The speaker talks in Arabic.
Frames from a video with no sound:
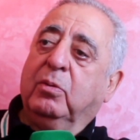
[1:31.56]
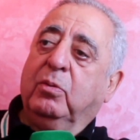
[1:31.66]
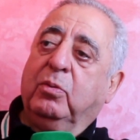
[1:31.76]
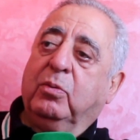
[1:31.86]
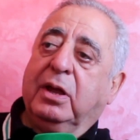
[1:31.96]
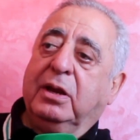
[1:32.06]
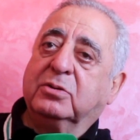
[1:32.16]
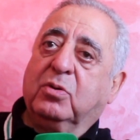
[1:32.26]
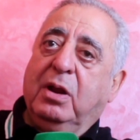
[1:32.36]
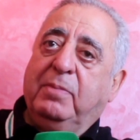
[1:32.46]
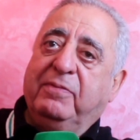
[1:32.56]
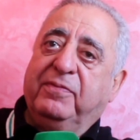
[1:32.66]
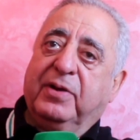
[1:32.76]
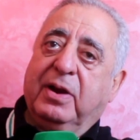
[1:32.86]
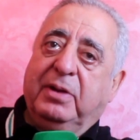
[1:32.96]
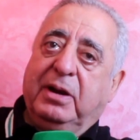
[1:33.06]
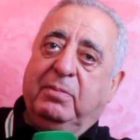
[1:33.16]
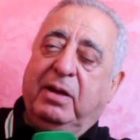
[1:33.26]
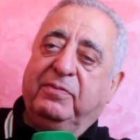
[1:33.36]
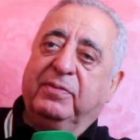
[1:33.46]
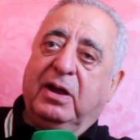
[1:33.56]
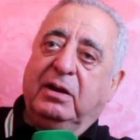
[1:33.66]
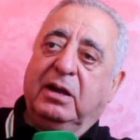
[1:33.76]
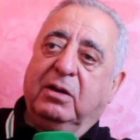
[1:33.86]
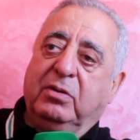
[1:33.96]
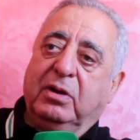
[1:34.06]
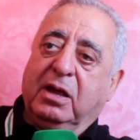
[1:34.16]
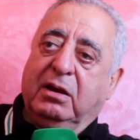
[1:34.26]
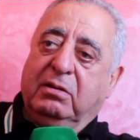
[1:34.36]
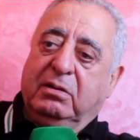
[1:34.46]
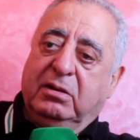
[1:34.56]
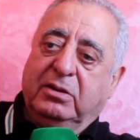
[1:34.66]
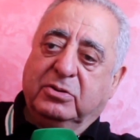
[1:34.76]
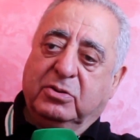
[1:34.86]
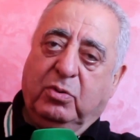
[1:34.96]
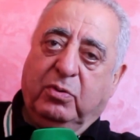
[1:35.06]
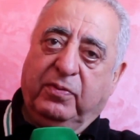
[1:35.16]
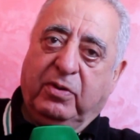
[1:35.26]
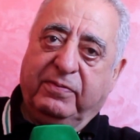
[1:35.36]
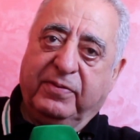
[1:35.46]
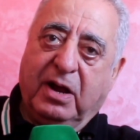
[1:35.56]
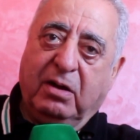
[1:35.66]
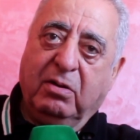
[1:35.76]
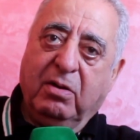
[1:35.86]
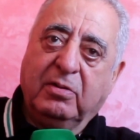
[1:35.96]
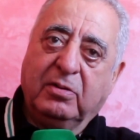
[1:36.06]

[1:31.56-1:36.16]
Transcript: وكانت كلها محفره معنا محفره عندنا كنا كنزلو في الحفره